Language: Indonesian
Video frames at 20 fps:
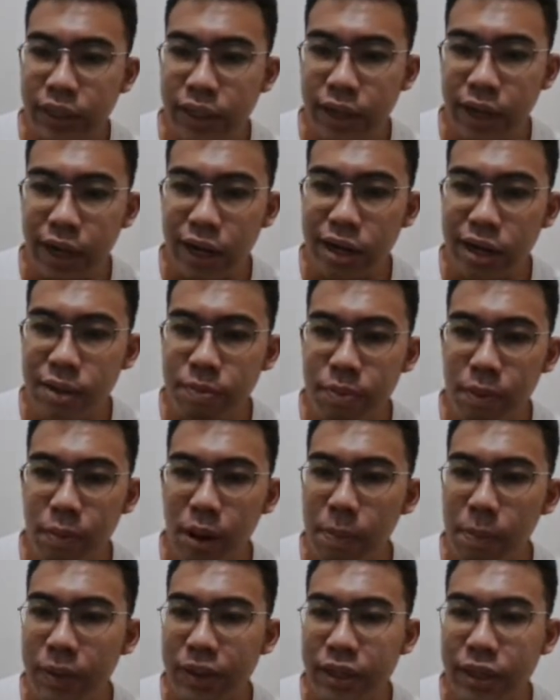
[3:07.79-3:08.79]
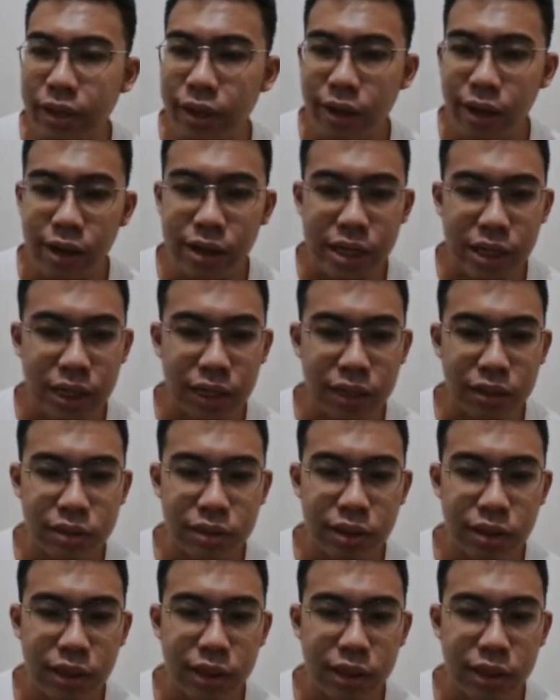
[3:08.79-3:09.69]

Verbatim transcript: tadi ada beberapa titik yang deket